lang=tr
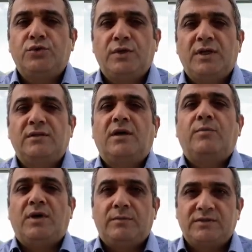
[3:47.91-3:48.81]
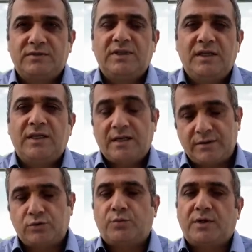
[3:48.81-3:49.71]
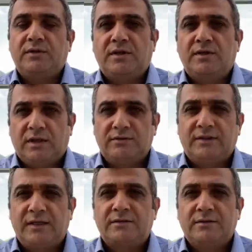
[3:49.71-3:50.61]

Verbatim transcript: göre daha bağımsız değiller. Evet topraklarını aldılar.